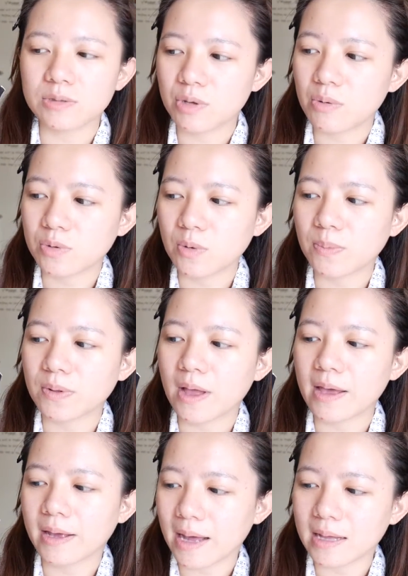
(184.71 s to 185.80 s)
所以我都不
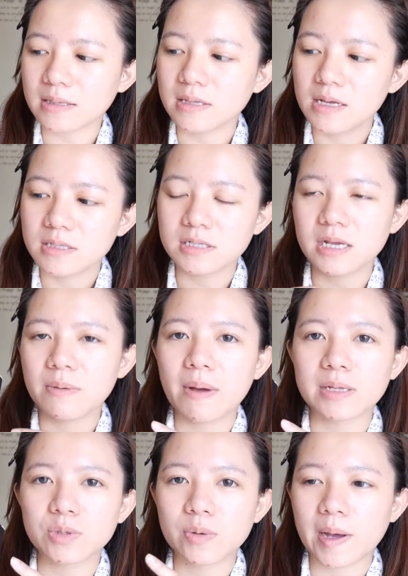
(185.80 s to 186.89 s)
太敢直接
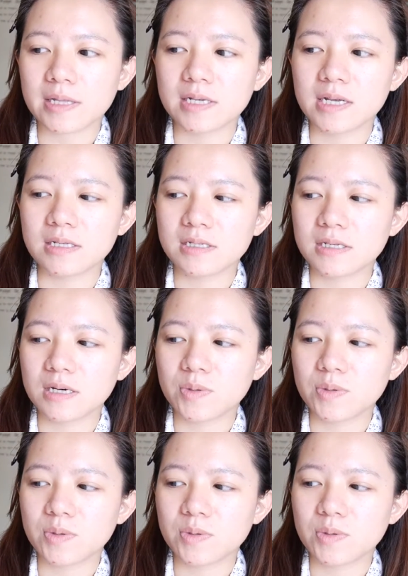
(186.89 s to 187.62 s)
买最白的颜色，